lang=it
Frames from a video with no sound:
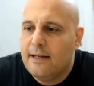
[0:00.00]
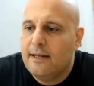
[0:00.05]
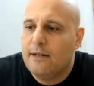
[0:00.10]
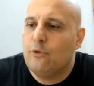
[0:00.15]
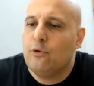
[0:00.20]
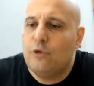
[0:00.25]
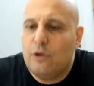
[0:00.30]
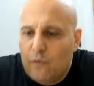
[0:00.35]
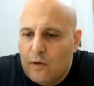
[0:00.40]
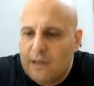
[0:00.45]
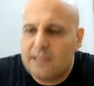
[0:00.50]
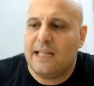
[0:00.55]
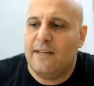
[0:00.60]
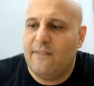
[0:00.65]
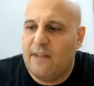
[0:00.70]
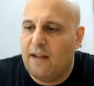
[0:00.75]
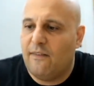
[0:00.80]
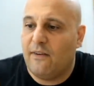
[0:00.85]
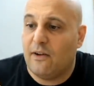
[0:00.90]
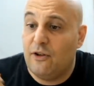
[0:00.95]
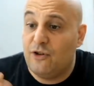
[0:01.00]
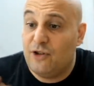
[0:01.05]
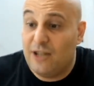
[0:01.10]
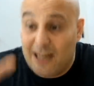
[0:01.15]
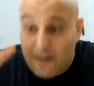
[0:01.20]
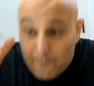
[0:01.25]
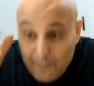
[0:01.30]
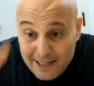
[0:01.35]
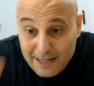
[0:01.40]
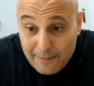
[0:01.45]
tu ti vuoi iscrivere alla facoltà di
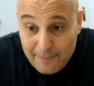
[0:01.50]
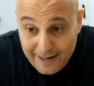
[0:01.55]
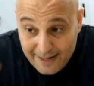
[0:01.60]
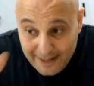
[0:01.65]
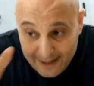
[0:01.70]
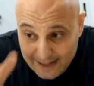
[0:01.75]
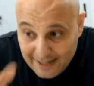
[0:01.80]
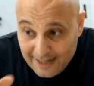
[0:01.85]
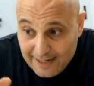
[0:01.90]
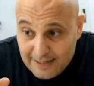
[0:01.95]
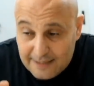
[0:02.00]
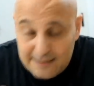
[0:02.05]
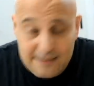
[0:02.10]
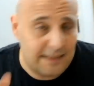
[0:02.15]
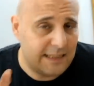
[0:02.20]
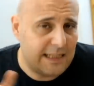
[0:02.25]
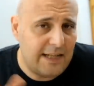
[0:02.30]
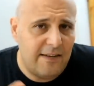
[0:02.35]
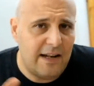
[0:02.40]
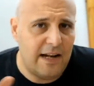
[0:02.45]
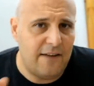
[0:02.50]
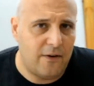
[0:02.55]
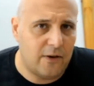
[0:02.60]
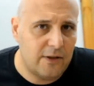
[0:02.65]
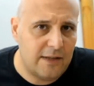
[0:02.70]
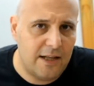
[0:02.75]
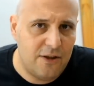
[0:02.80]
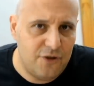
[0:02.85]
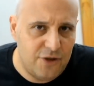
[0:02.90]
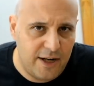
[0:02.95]
ingegneria, bada bene che se ti iscrivi alla
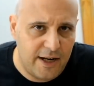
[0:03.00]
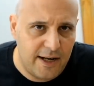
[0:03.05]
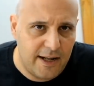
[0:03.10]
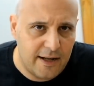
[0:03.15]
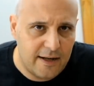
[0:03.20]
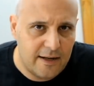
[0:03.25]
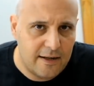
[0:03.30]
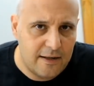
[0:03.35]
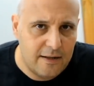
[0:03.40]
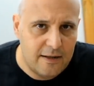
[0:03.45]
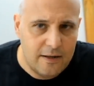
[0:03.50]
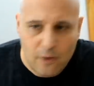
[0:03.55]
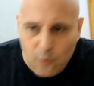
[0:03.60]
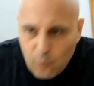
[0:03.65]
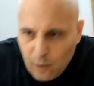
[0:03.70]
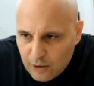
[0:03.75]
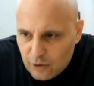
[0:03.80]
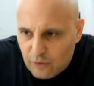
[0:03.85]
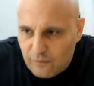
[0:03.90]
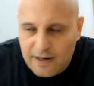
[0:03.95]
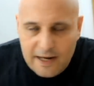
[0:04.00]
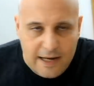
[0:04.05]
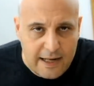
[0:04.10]
facoltà di ingegneria, quando vai